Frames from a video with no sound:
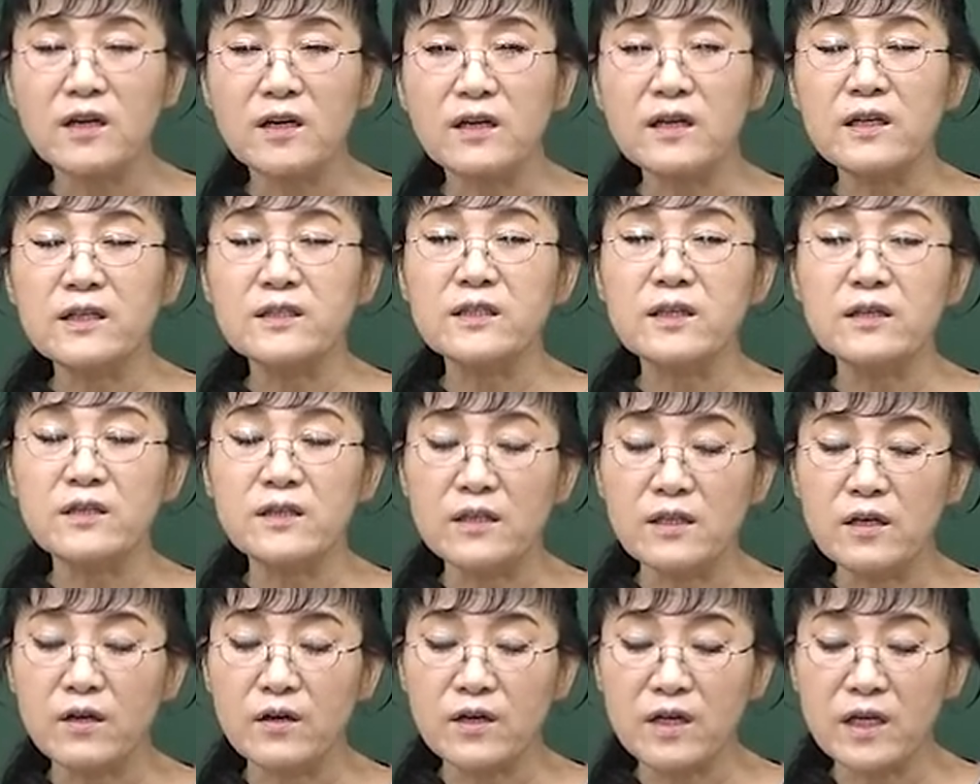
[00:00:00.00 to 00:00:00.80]
그래서
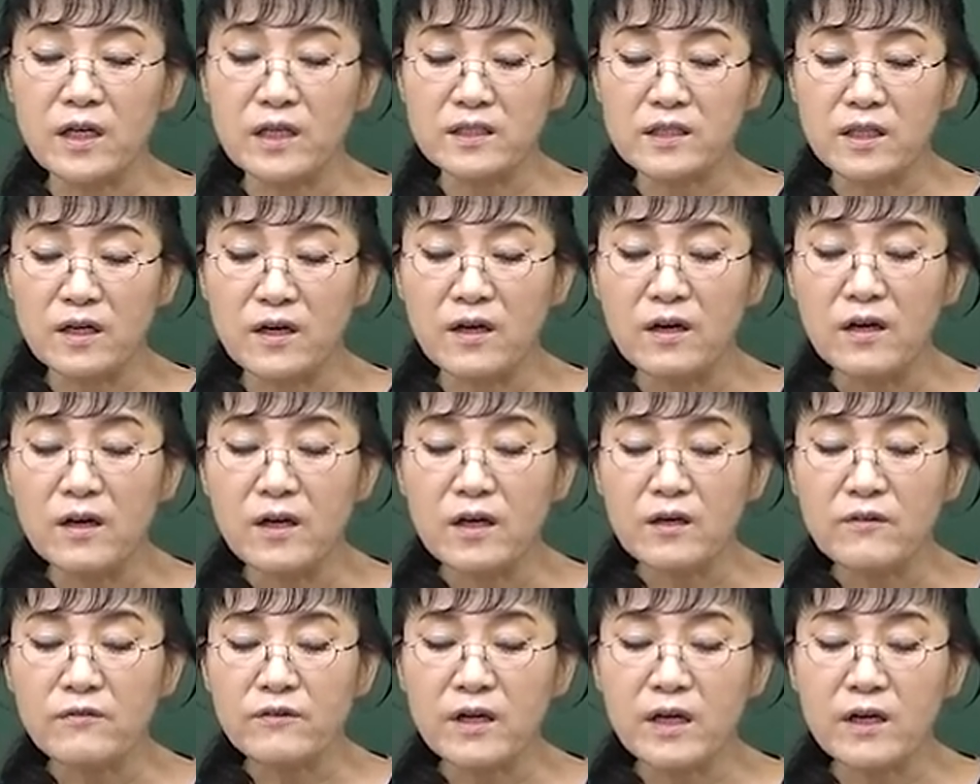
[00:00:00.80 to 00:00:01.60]
이렇게 해서
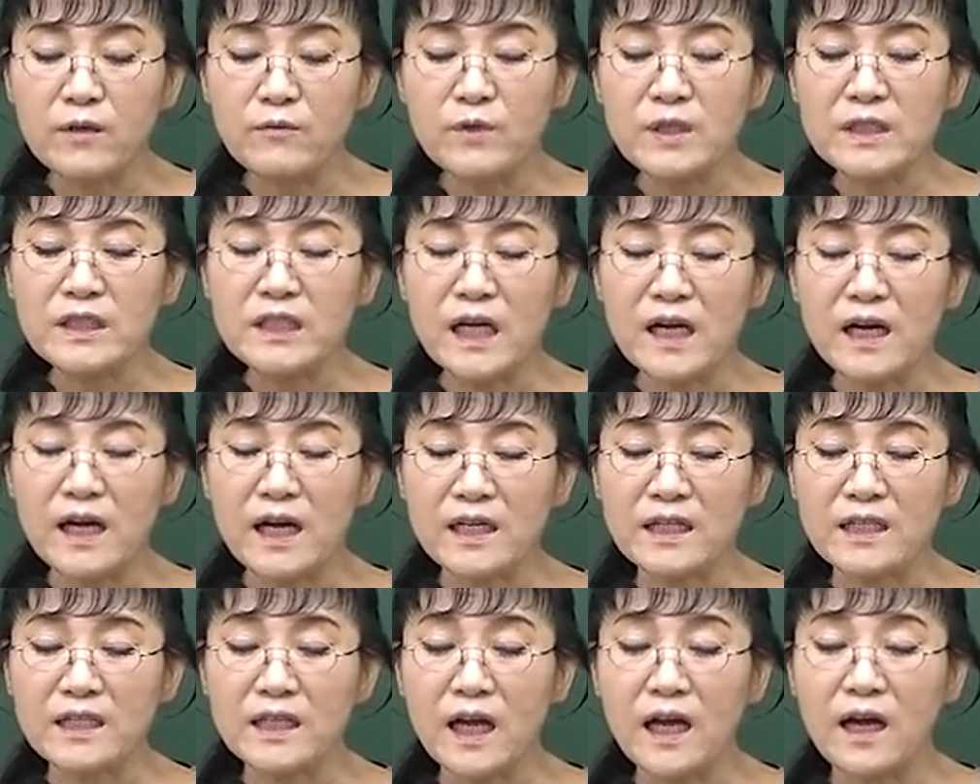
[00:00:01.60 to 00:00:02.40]
우리가
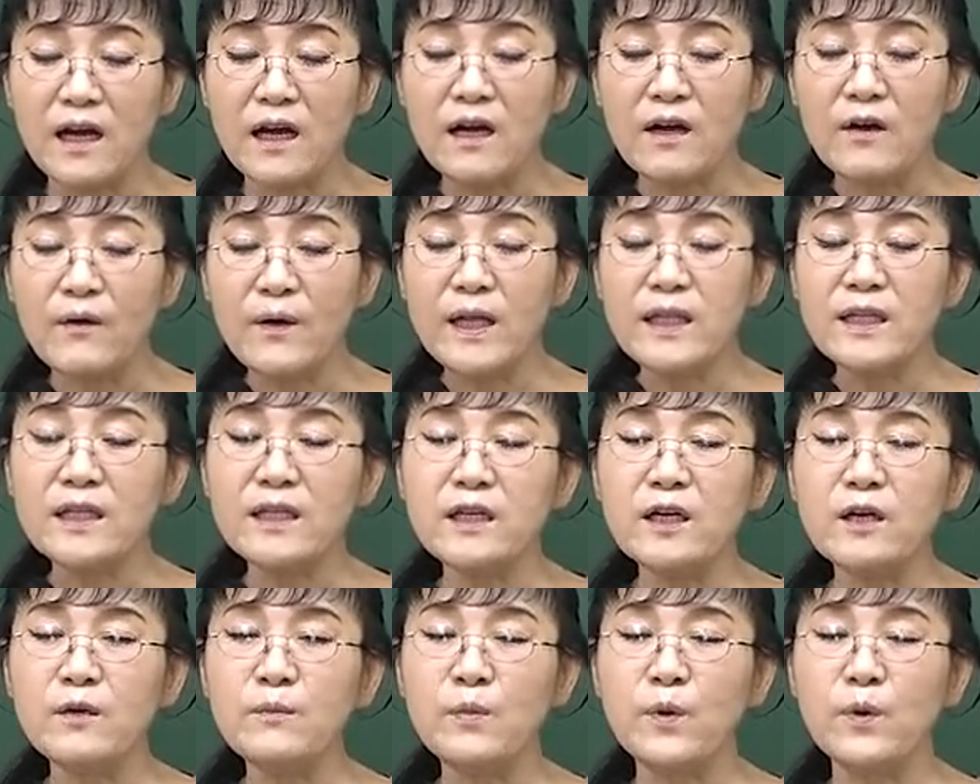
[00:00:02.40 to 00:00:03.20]
위생학이나
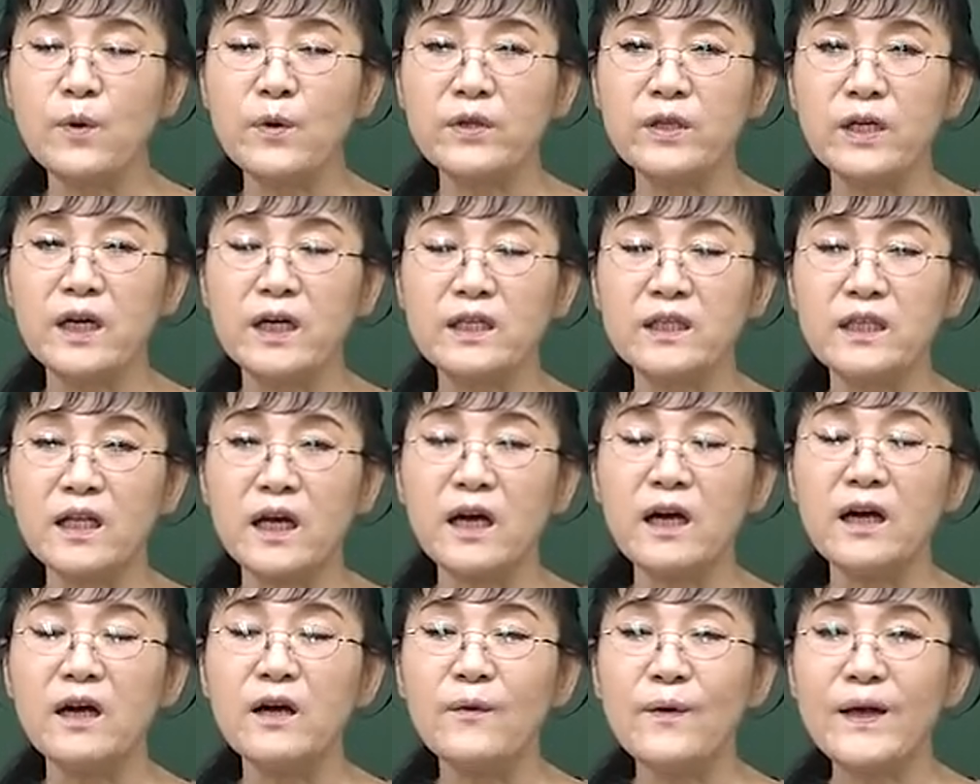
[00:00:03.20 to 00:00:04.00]

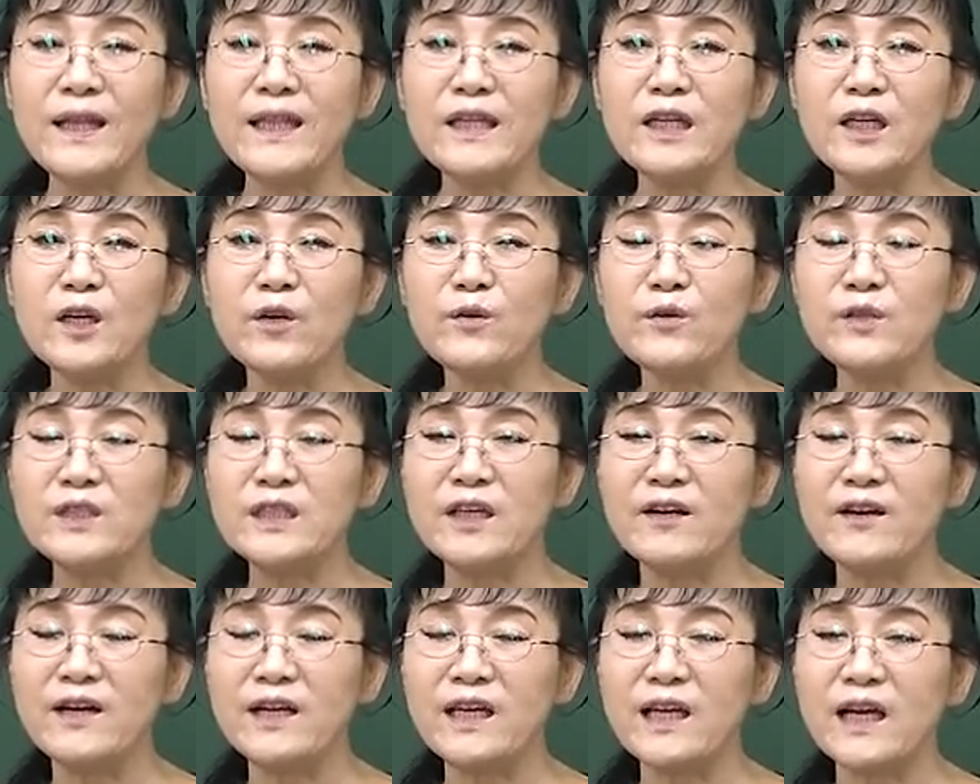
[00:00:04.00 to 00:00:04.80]
환경보건학이나
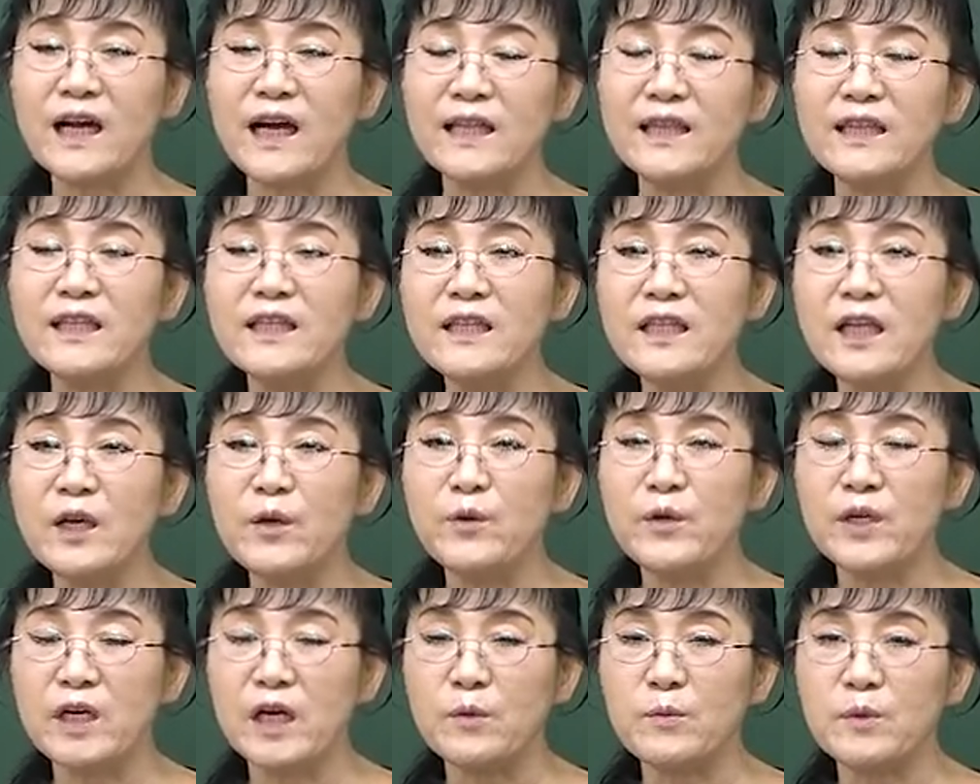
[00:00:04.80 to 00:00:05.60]
환경위생학이 같은
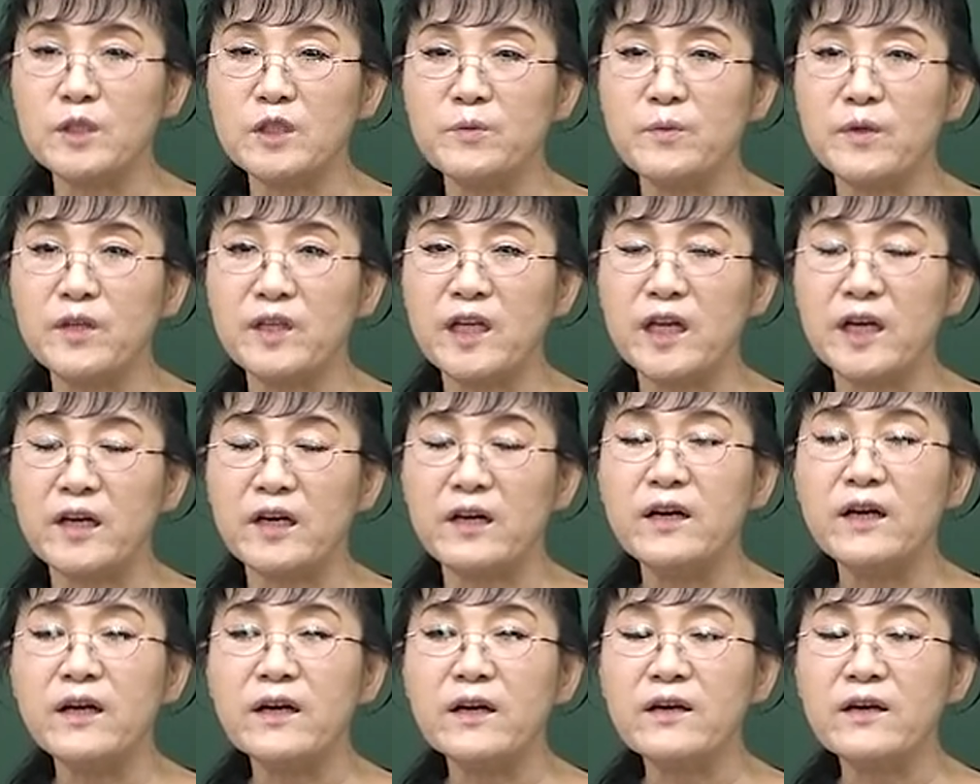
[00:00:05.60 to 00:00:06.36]
내용이라고 보시면 돼요.